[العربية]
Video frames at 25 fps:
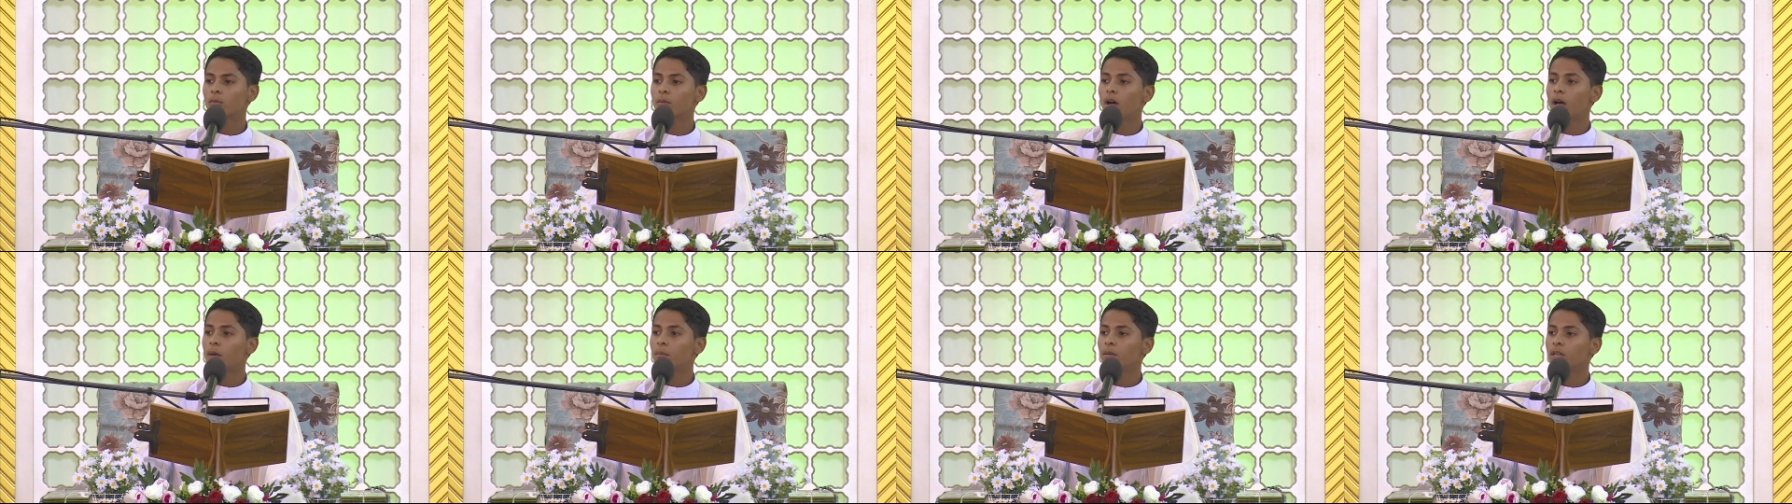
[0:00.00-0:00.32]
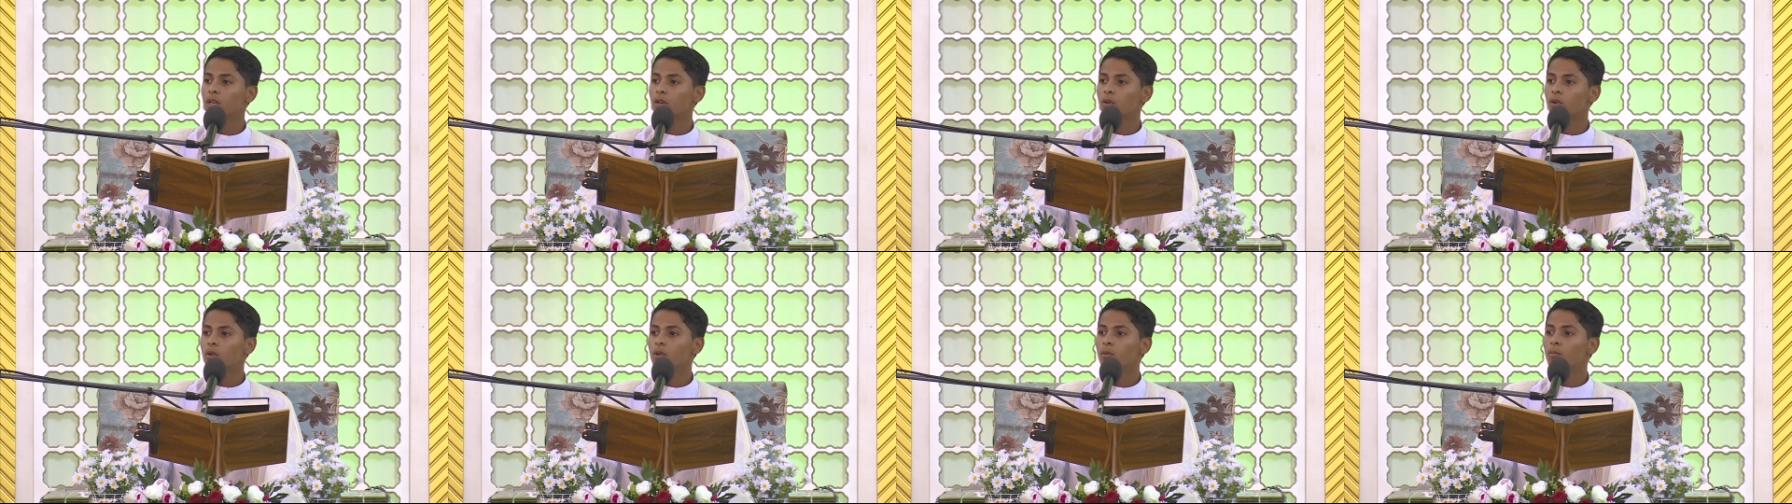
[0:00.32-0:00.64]

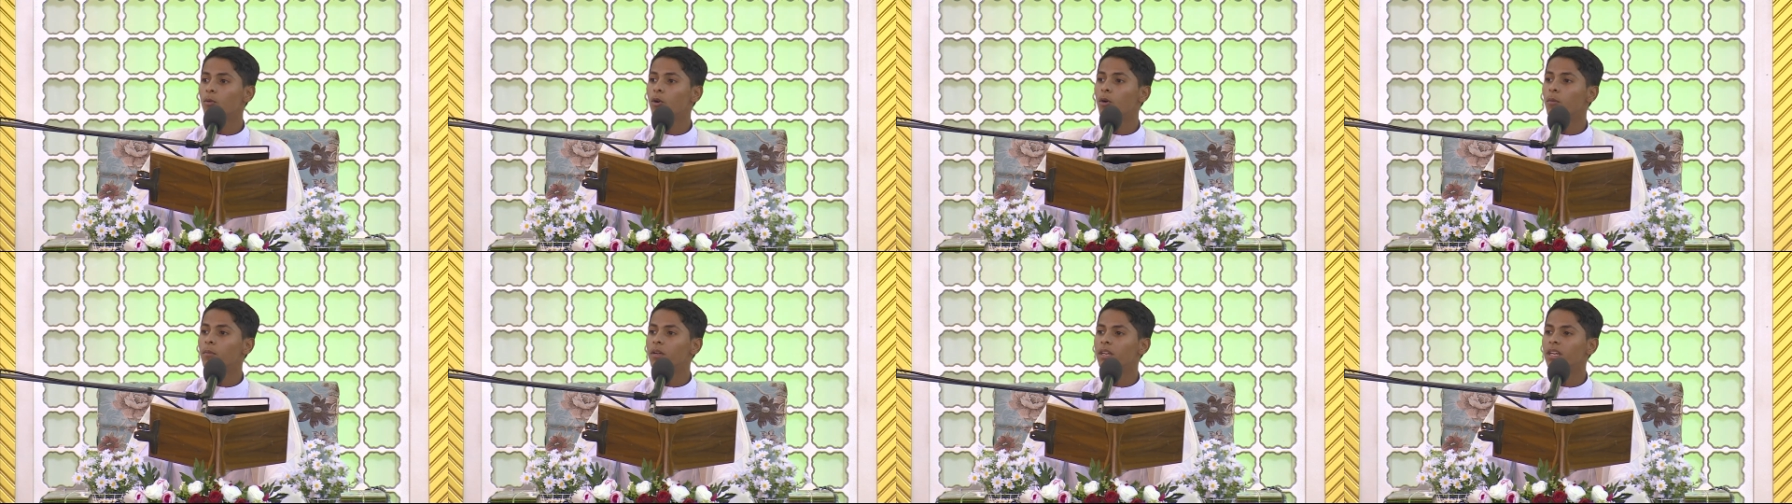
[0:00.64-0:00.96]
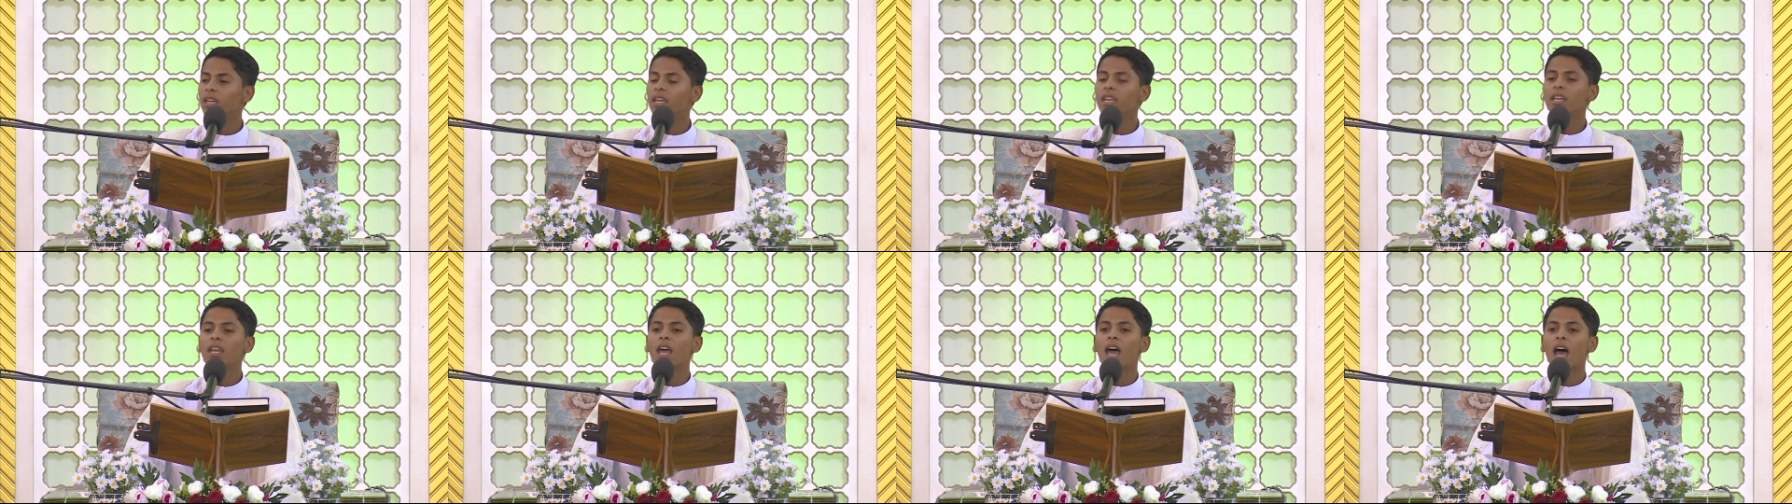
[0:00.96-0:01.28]
أمير
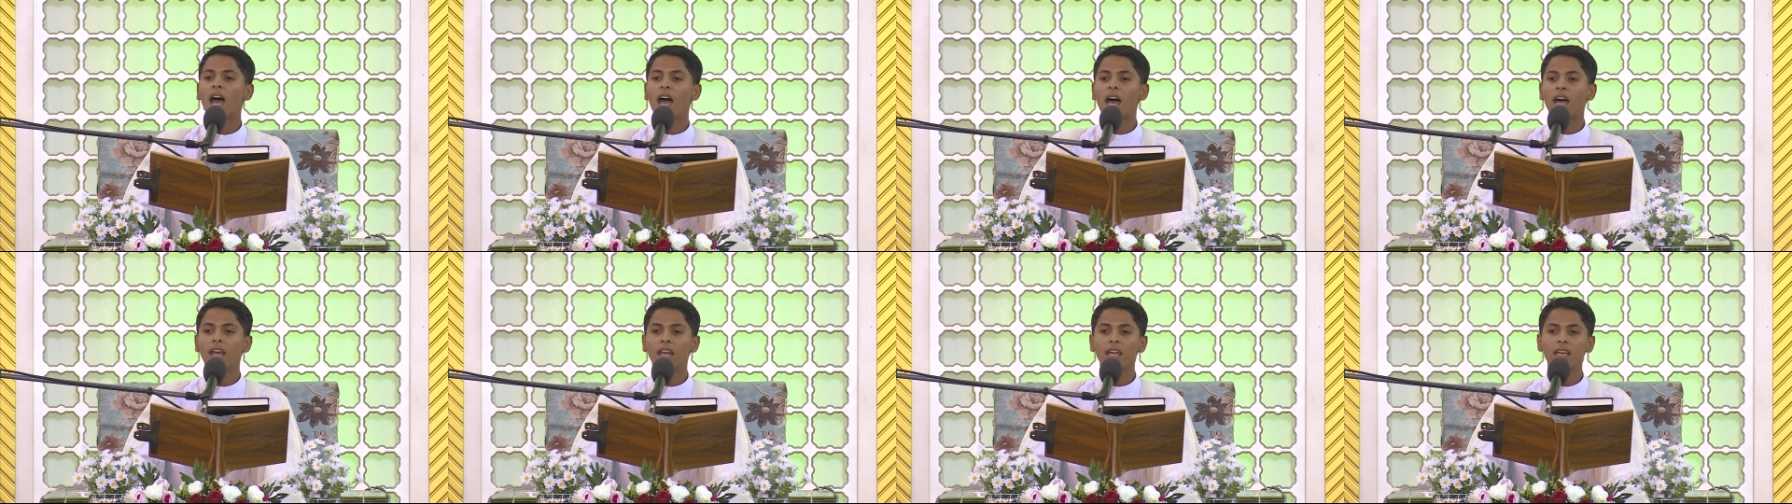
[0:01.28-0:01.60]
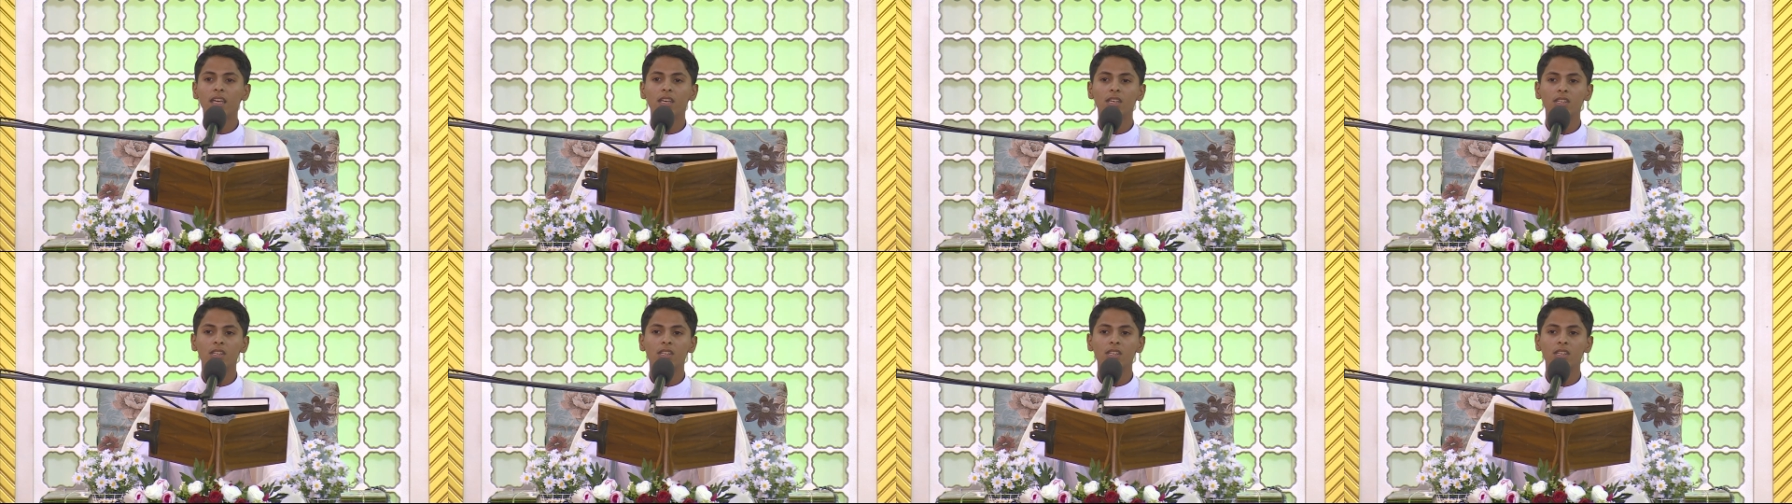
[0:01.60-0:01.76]
المؤمنين عليه